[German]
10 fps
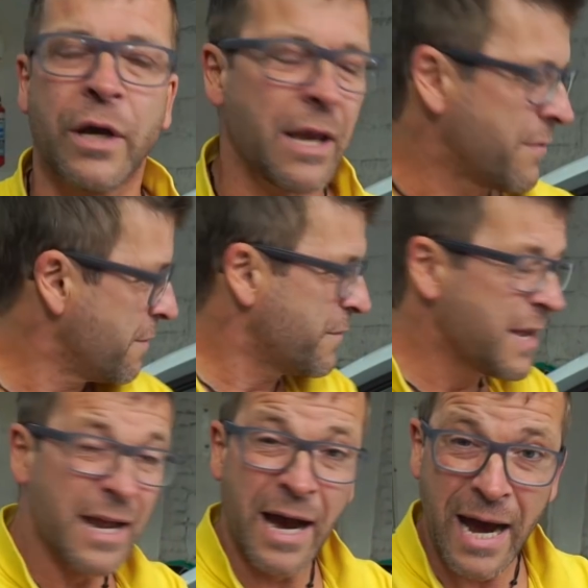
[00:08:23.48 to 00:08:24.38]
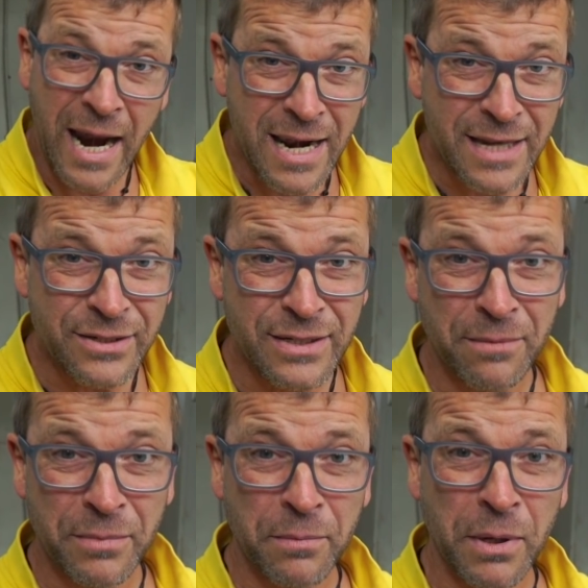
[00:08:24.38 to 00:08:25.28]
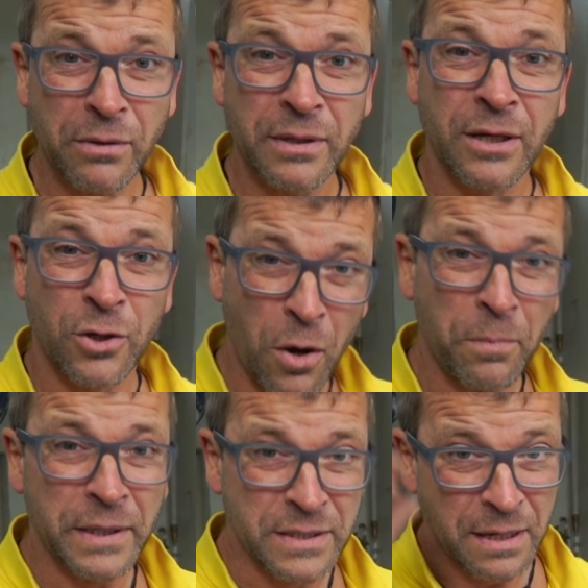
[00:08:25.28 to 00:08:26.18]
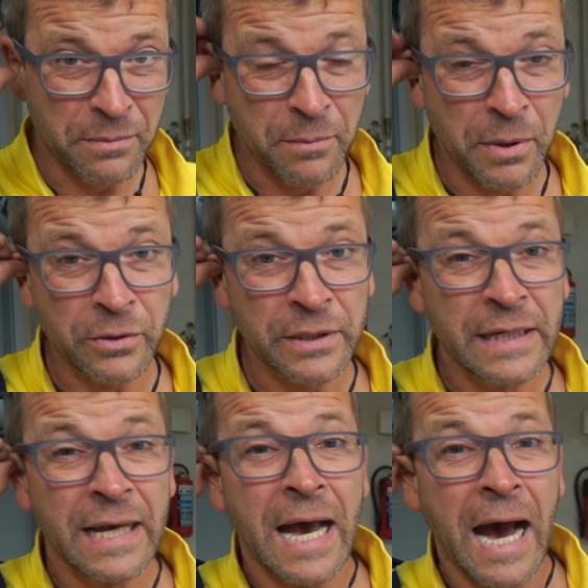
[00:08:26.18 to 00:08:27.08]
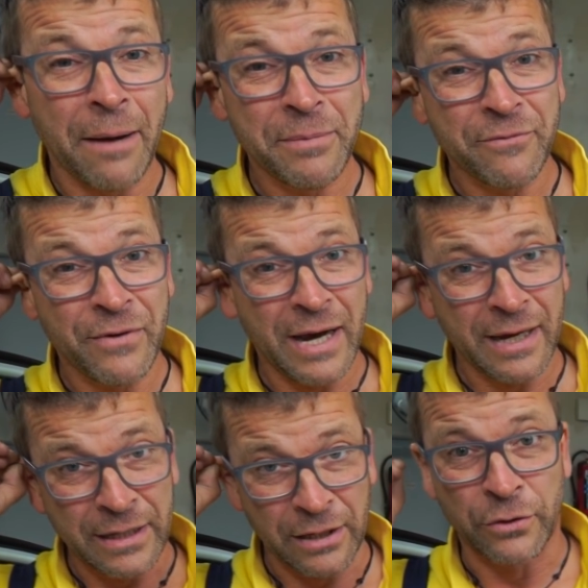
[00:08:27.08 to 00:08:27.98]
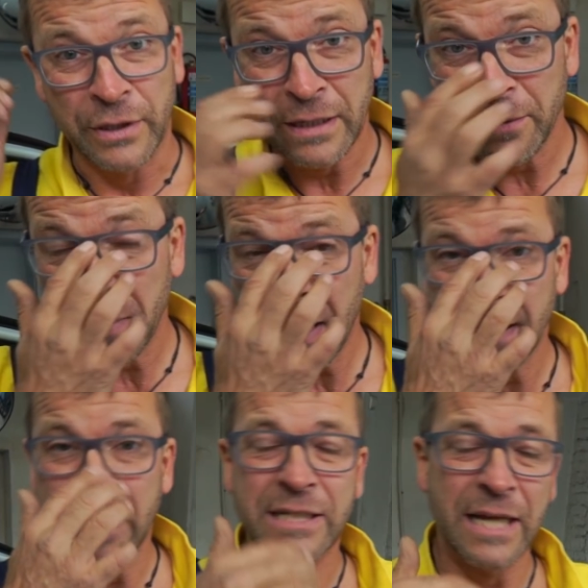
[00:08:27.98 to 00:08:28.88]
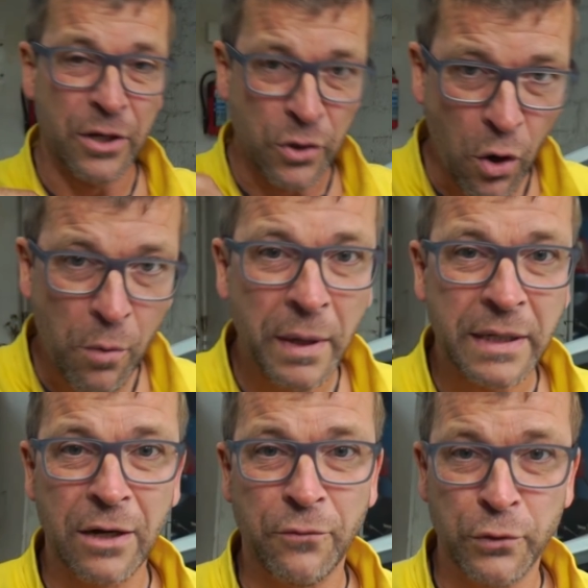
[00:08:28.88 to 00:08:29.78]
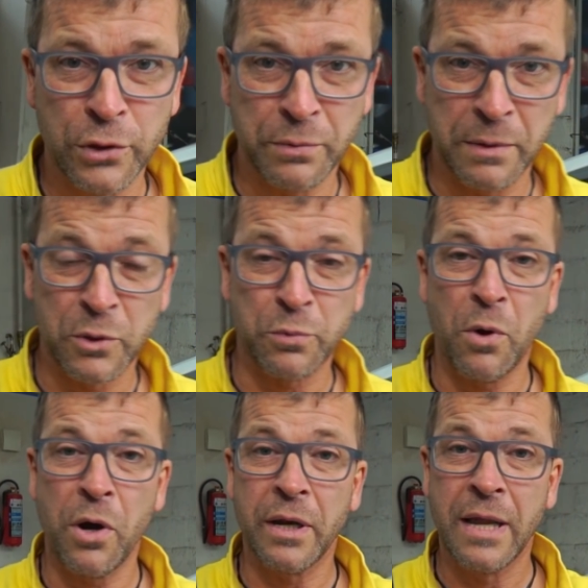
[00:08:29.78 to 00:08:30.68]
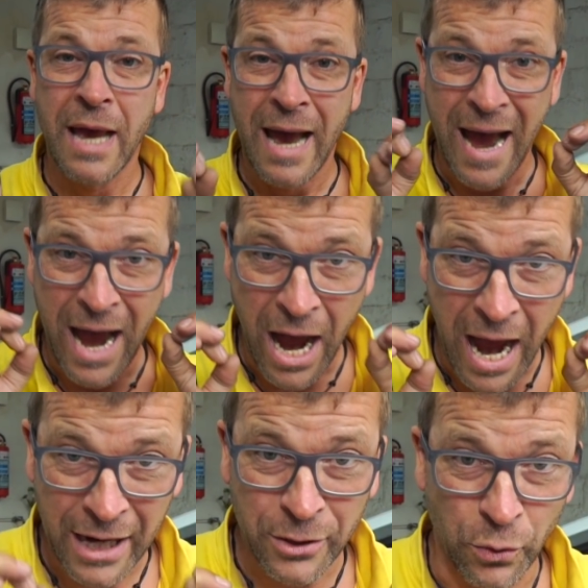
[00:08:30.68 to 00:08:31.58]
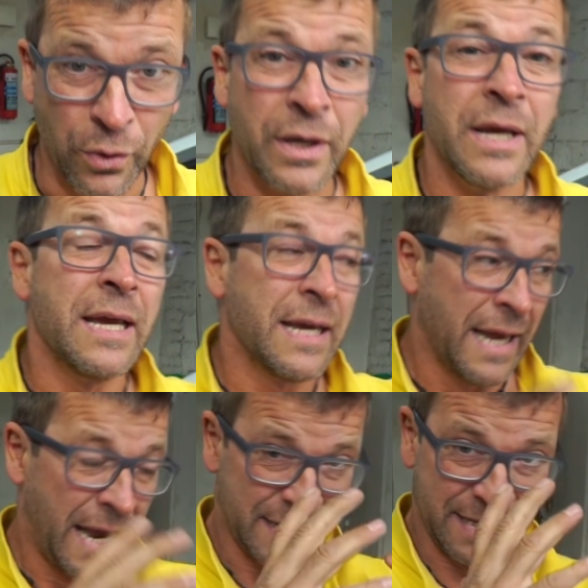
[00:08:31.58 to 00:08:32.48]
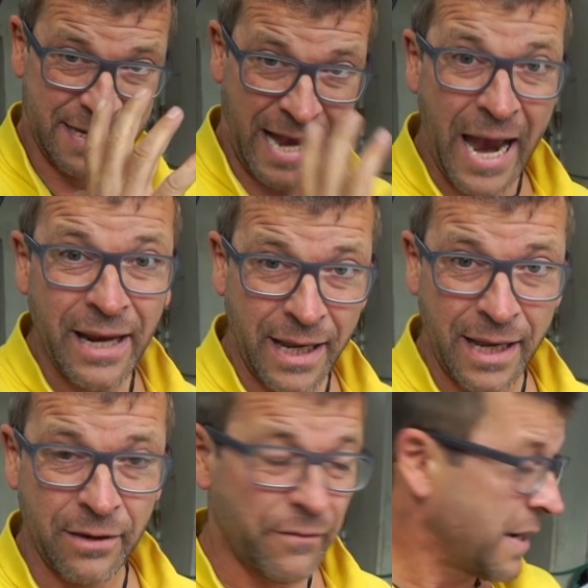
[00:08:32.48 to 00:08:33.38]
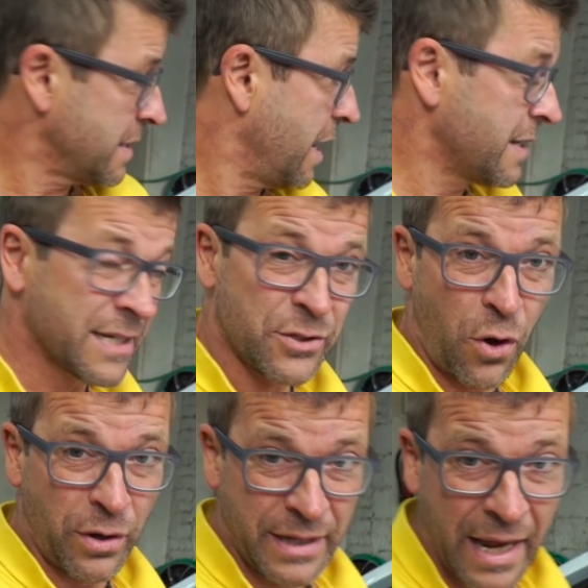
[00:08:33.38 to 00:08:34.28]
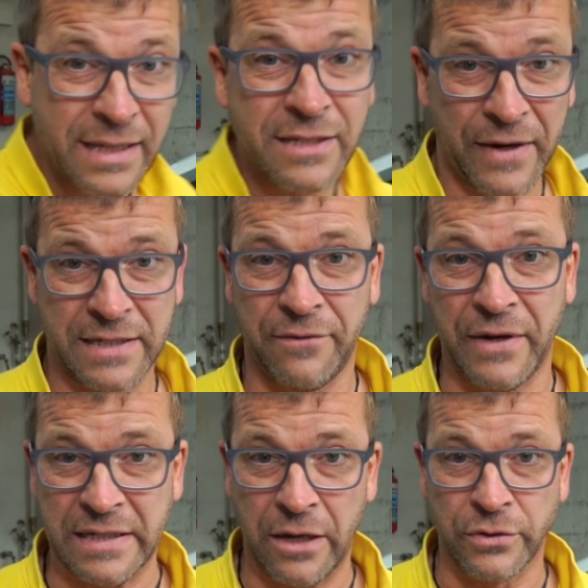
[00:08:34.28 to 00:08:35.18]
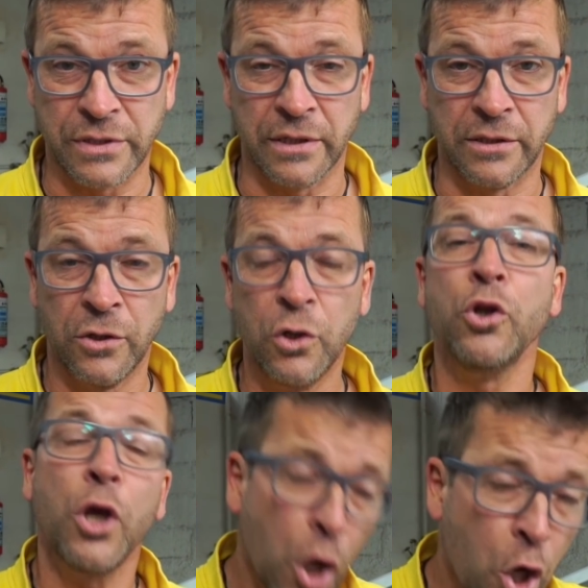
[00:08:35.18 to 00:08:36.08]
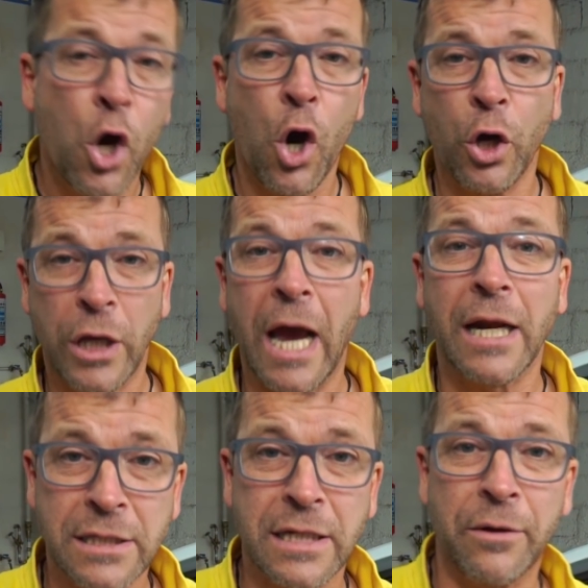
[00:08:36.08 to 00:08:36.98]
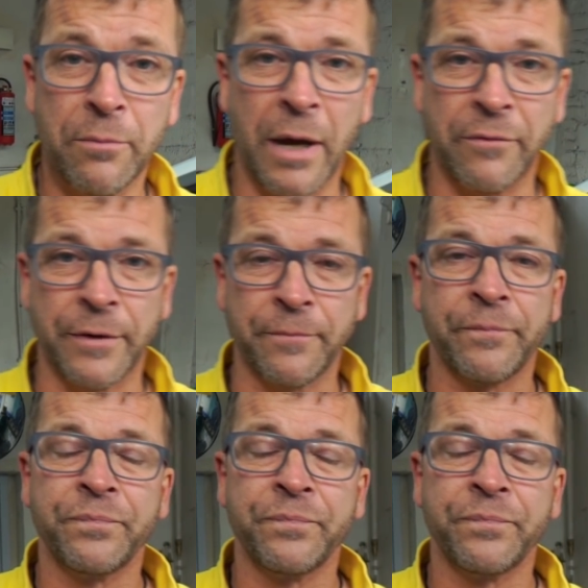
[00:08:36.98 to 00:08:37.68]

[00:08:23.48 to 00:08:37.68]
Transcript: Okay, wir wieder alles zusammengebaut, komplett zusammengebaut, haben den Wagen dann dorthin gebracht. Ich dann nochmal telefonisch mit ihm besprochen. Achtung, es ist kein Regenwasser, es ist Kondenswasser, was austritt. Ja, okay, alles klar, machen wir.